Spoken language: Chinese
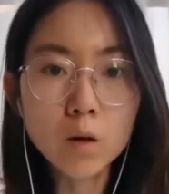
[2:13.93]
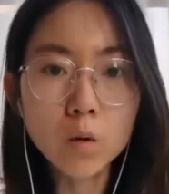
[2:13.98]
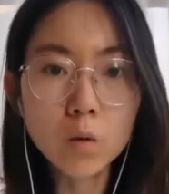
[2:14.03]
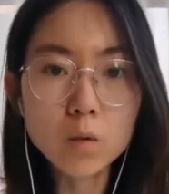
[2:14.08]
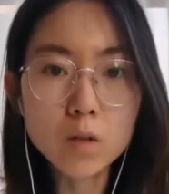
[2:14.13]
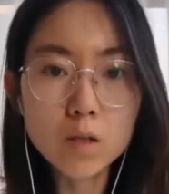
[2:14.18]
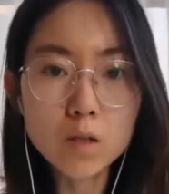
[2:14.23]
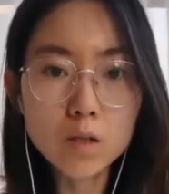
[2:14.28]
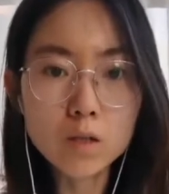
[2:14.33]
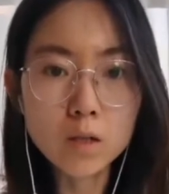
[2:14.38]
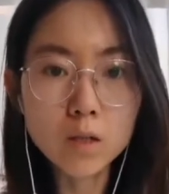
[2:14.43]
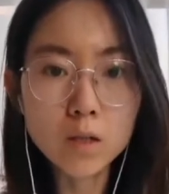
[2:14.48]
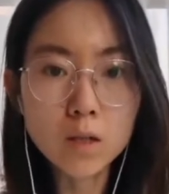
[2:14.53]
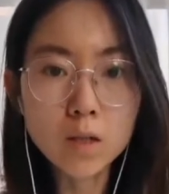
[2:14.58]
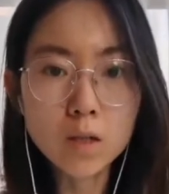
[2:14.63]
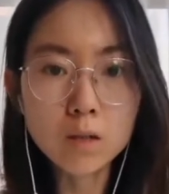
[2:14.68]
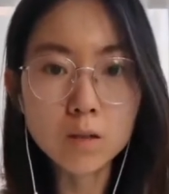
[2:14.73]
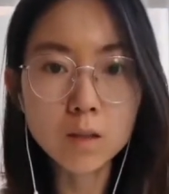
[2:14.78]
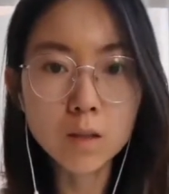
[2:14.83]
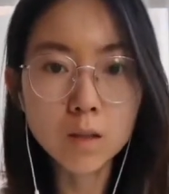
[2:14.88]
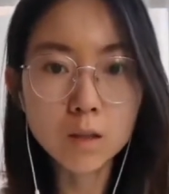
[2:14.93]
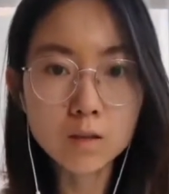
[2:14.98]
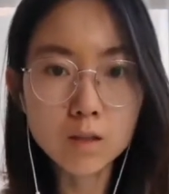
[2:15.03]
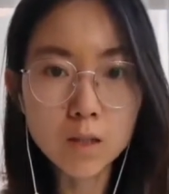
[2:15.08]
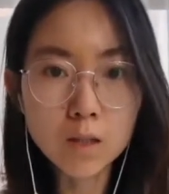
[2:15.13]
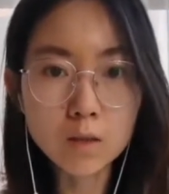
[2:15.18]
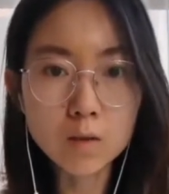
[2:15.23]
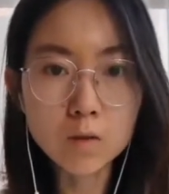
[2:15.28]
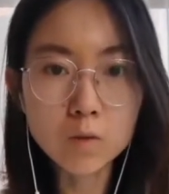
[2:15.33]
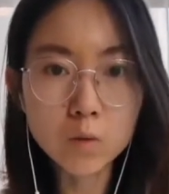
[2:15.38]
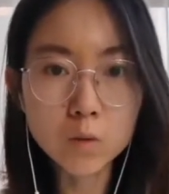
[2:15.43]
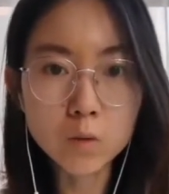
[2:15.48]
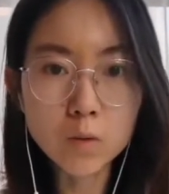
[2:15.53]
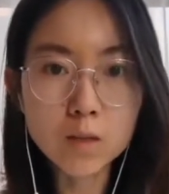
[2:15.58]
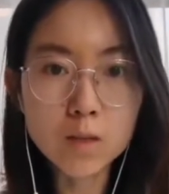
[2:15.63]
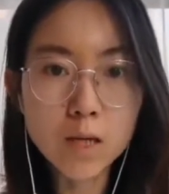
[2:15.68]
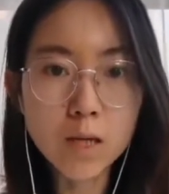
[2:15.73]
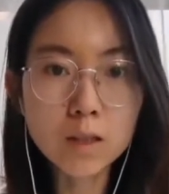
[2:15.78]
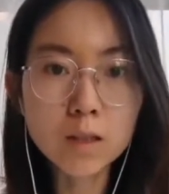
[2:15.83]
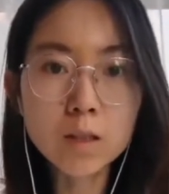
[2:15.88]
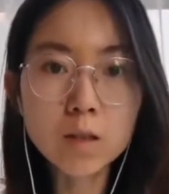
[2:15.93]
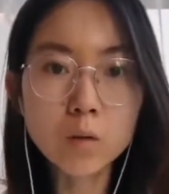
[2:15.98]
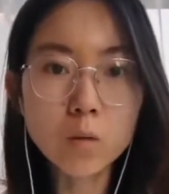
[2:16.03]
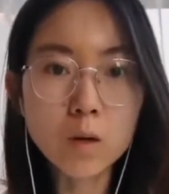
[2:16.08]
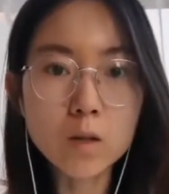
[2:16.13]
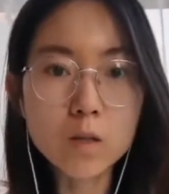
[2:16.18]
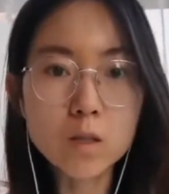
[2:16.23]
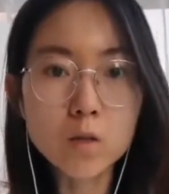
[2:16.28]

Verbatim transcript: 或者是那个在处理家庭关